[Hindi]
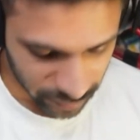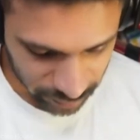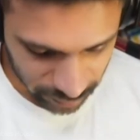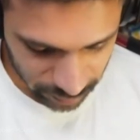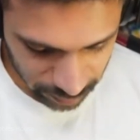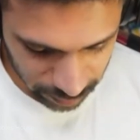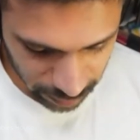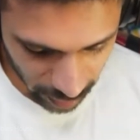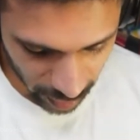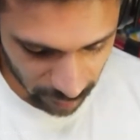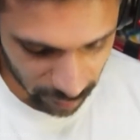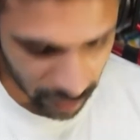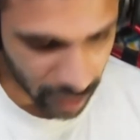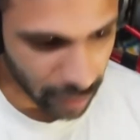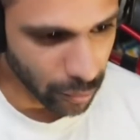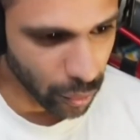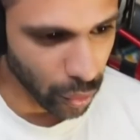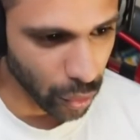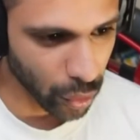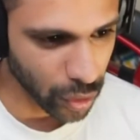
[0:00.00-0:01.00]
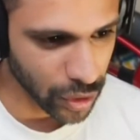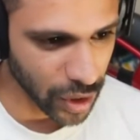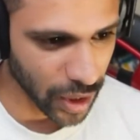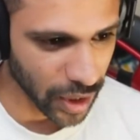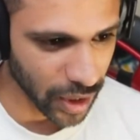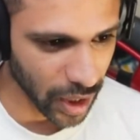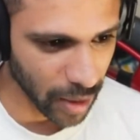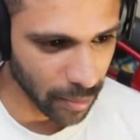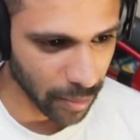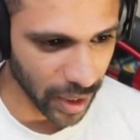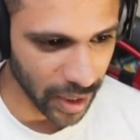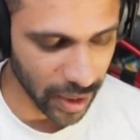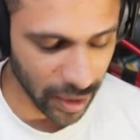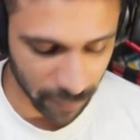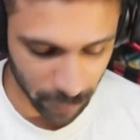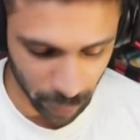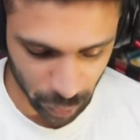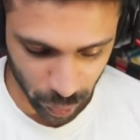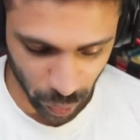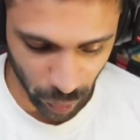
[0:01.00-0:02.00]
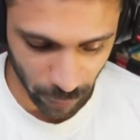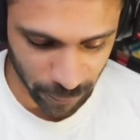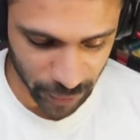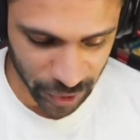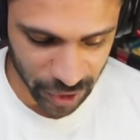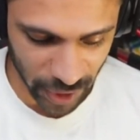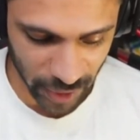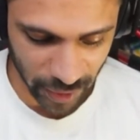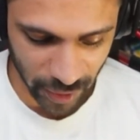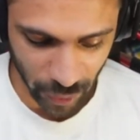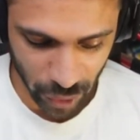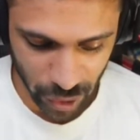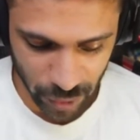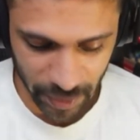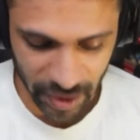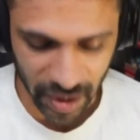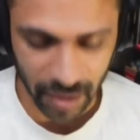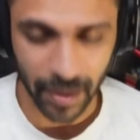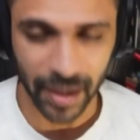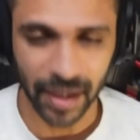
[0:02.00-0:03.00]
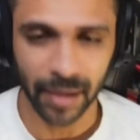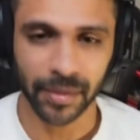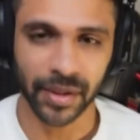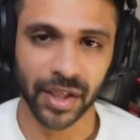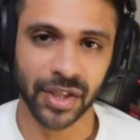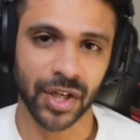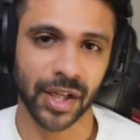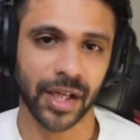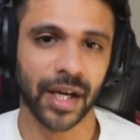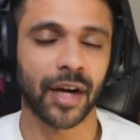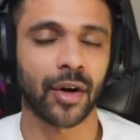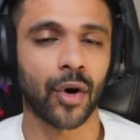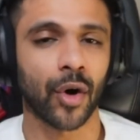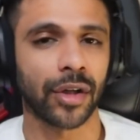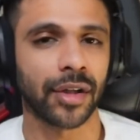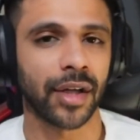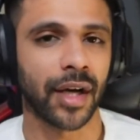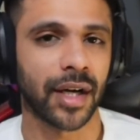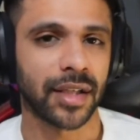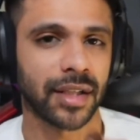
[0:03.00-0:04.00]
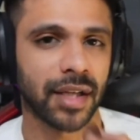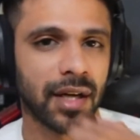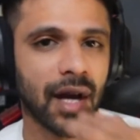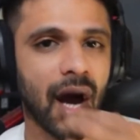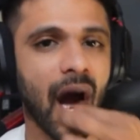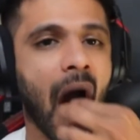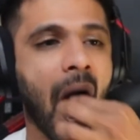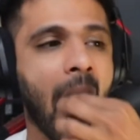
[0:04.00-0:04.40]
पावर मोगो जा रहा है क्या भाई अब वो तो ऑफिशियल अनाउंसमेंट के बाद ही पता चलेगा कौन कहाँ जा रहा है